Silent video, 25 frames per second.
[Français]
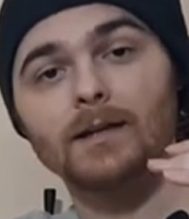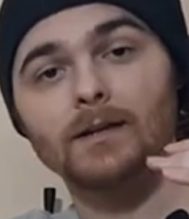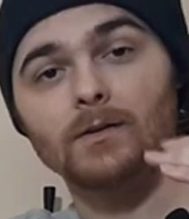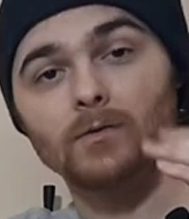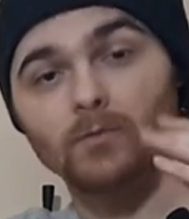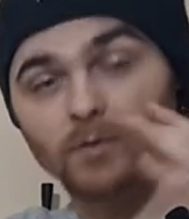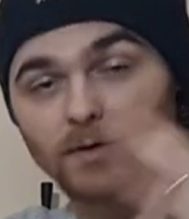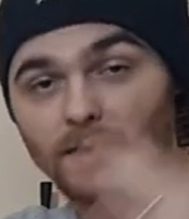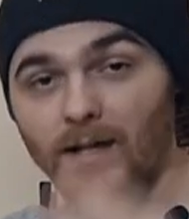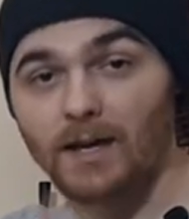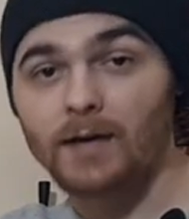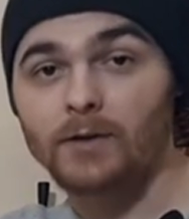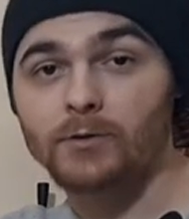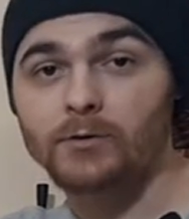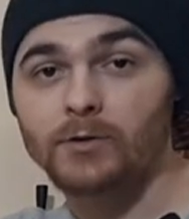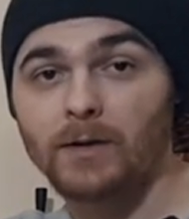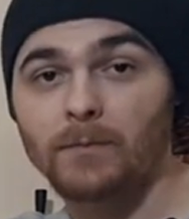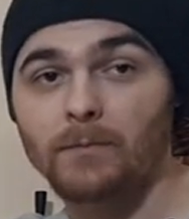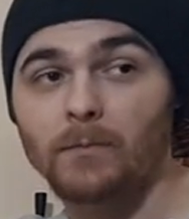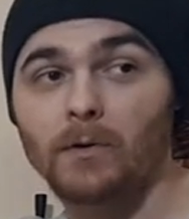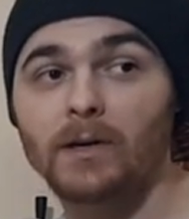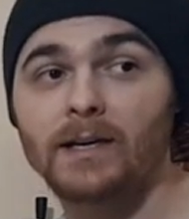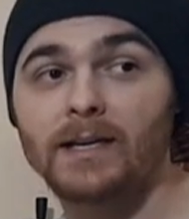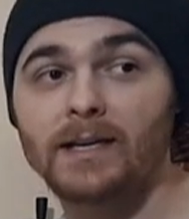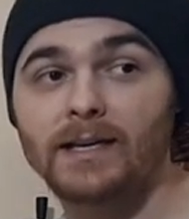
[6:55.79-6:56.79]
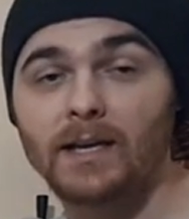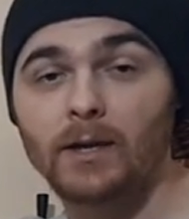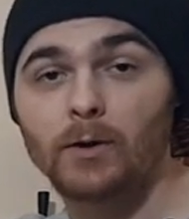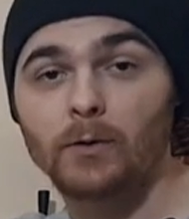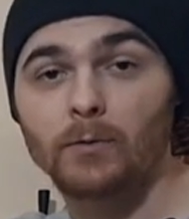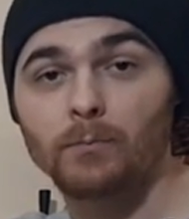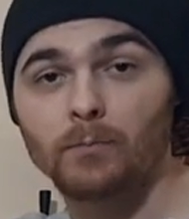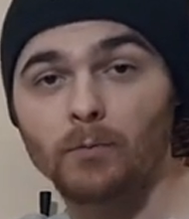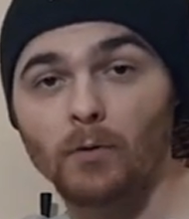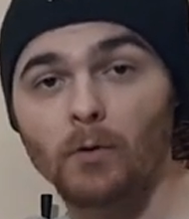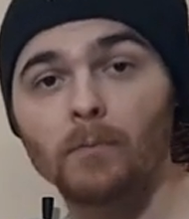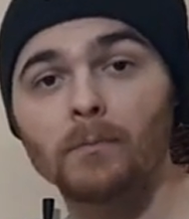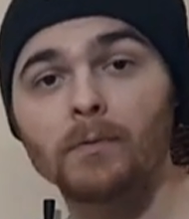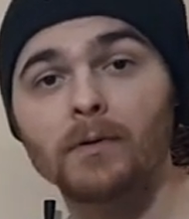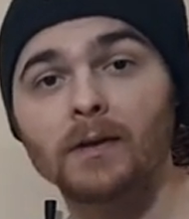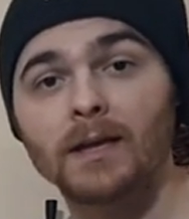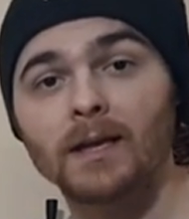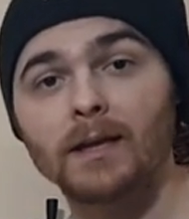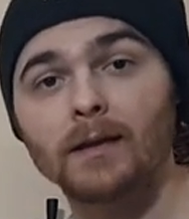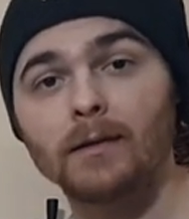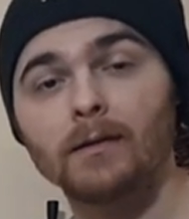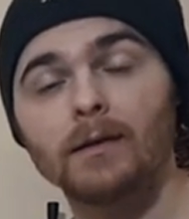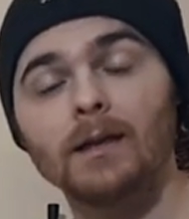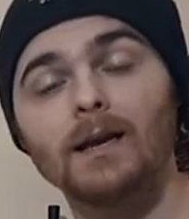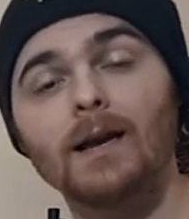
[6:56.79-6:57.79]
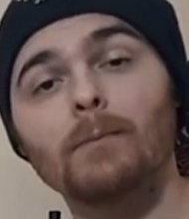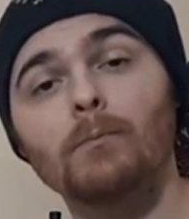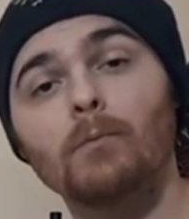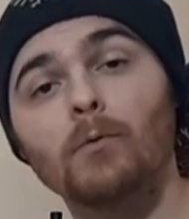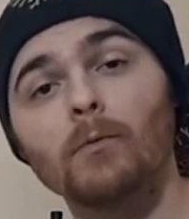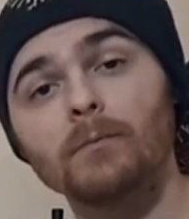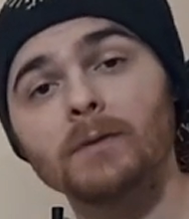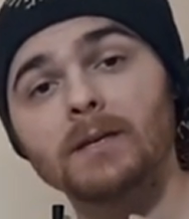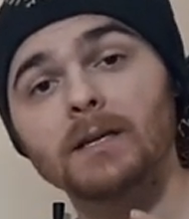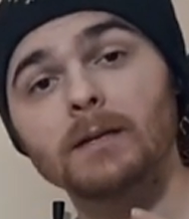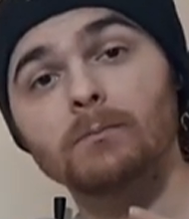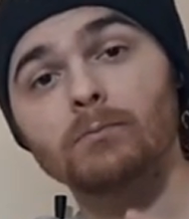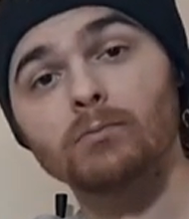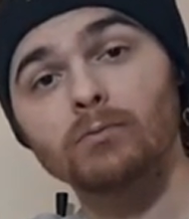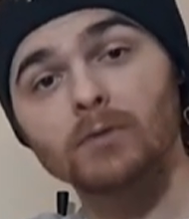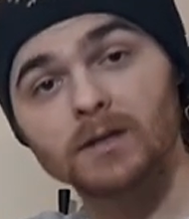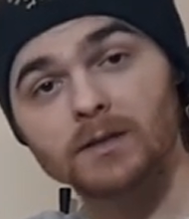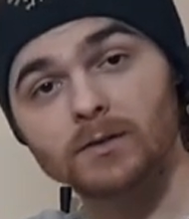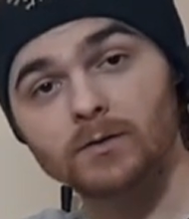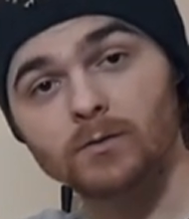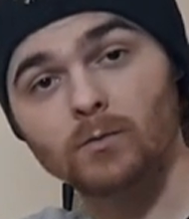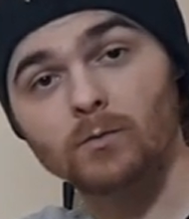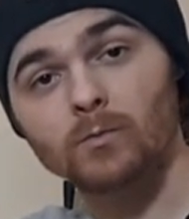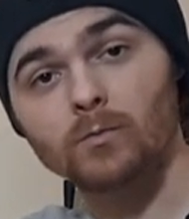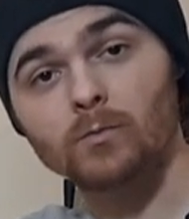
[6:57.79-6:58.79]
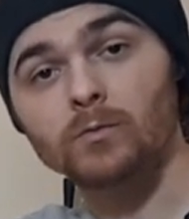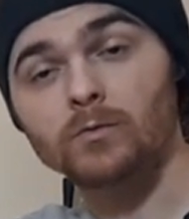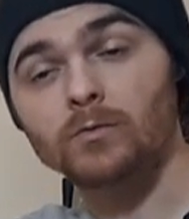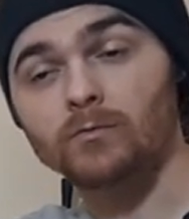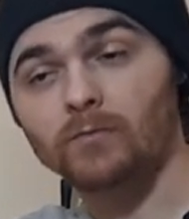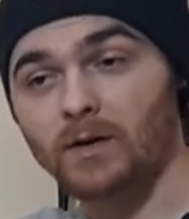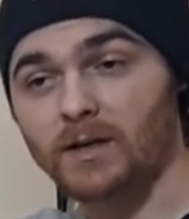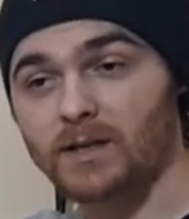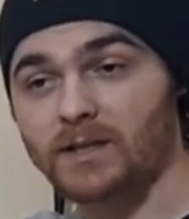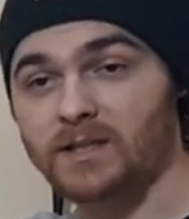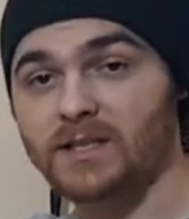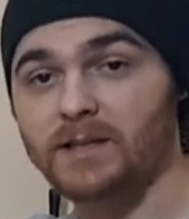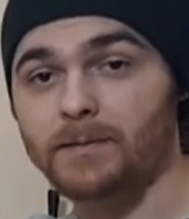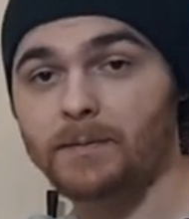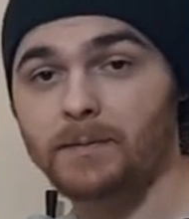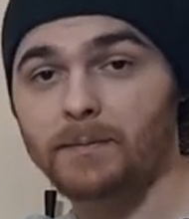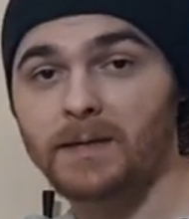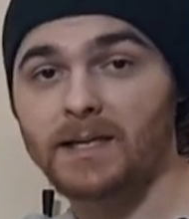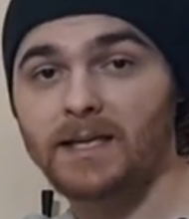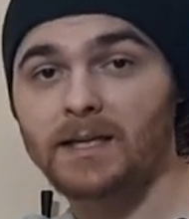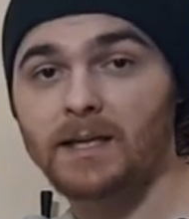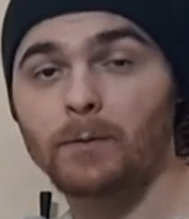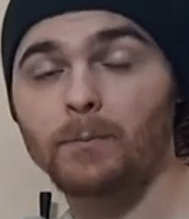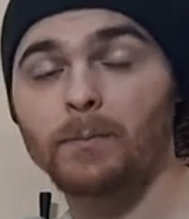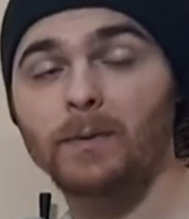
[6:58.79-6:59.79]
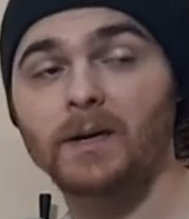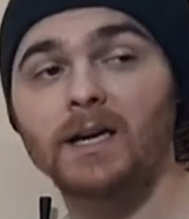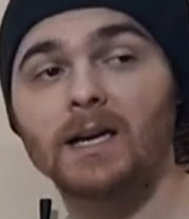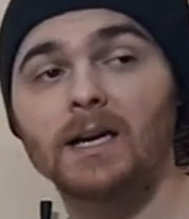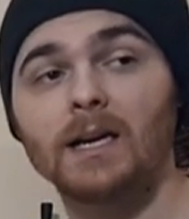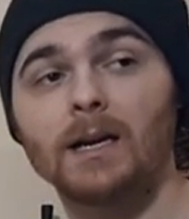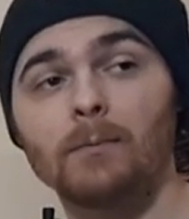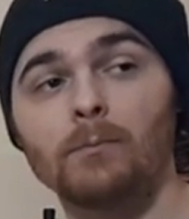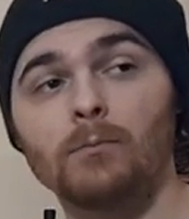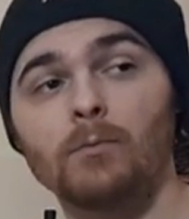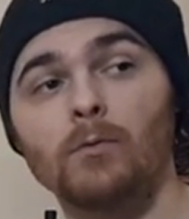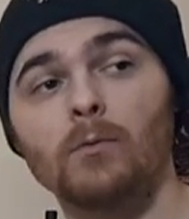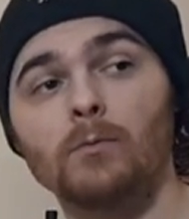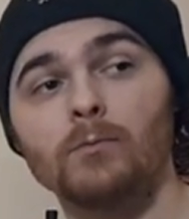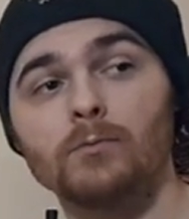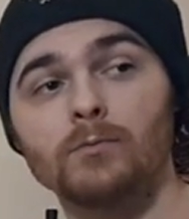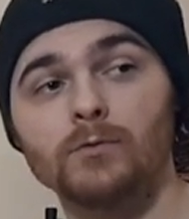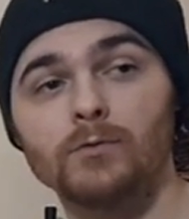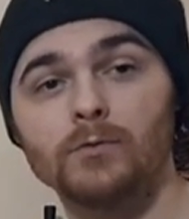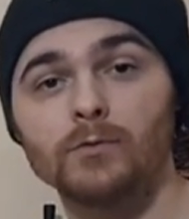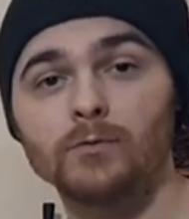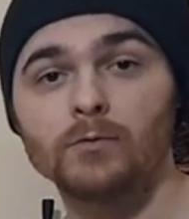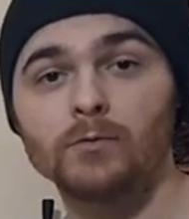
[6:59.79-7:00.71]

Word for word: Donc là actuellement il y a une pompe et c'est la pompe des poissons rouges. Voilà, j'ai récupéré la pompe du